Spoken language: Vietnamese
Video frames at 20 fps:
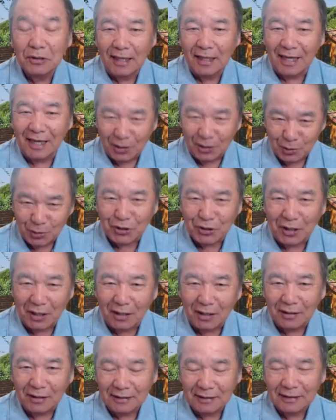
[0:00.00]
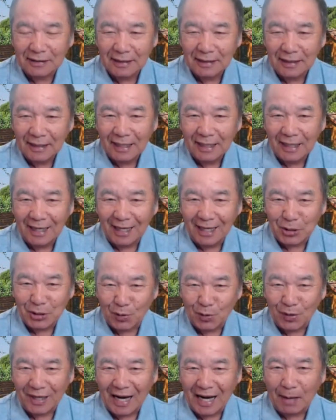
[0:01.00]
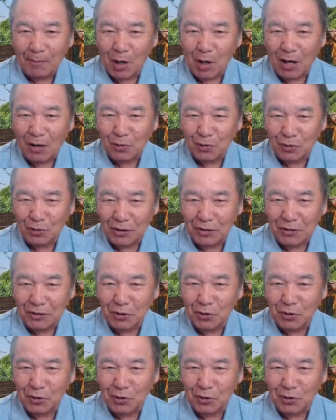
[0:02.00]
thiệt rồi sửa đời ấy trong này nam mong của tứ